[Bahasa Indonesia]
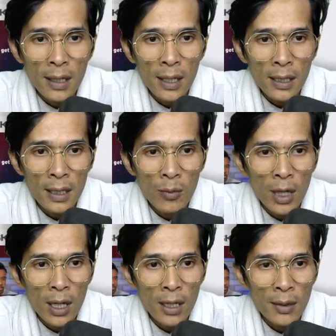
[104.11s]
kita
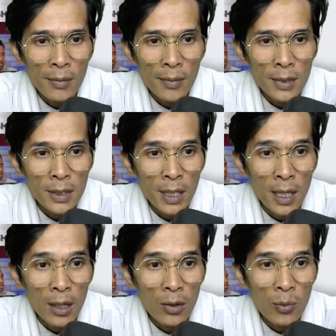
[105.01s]
temukan
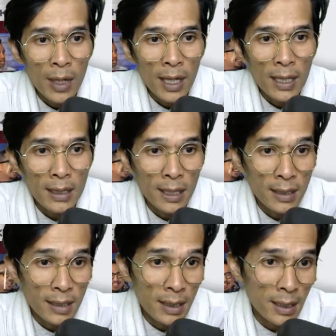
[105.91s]
selalu
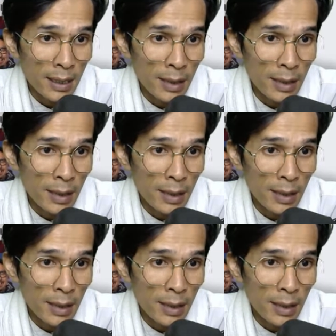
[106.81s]
berextension